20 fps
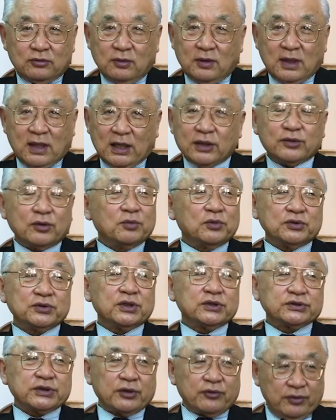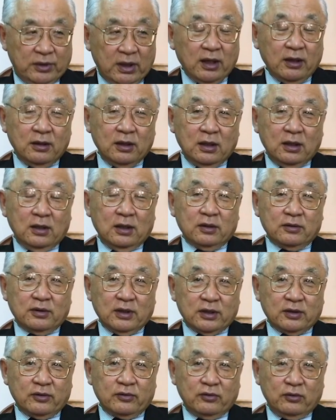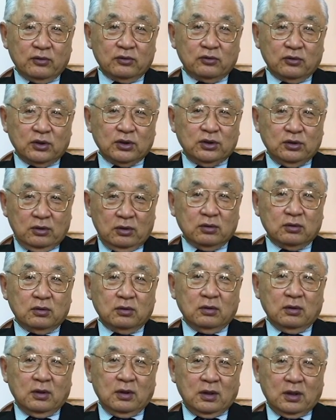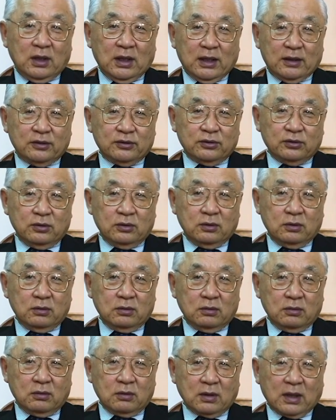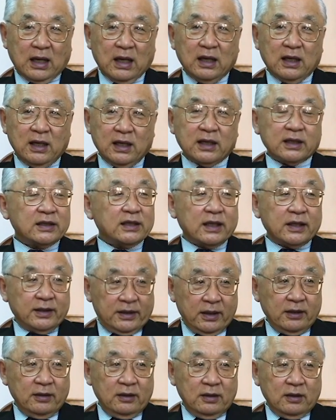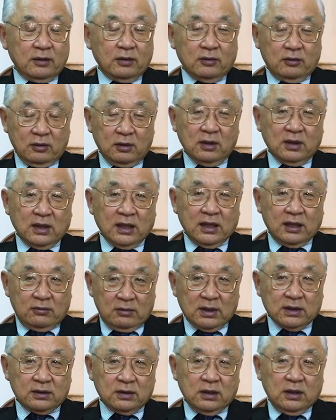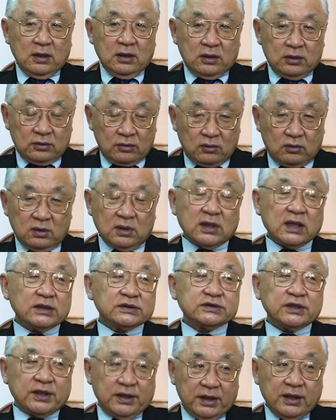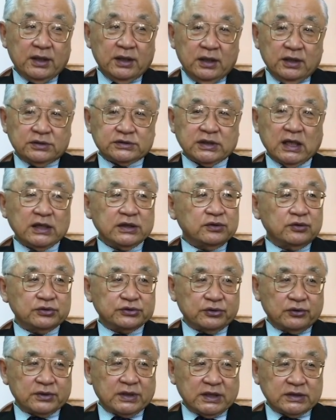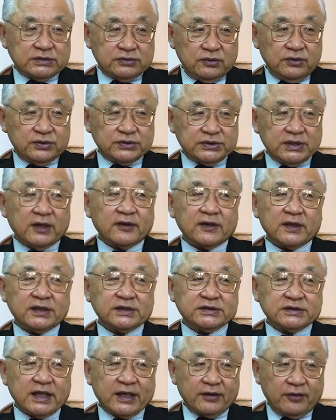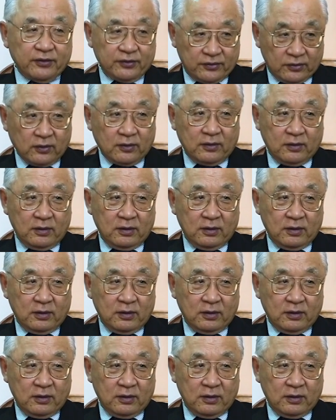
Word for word: とはないと思うんですけどね、だけどその時のあの考え方がね今回はどうにかしてね社員の人たちを幸せにしてあげようと、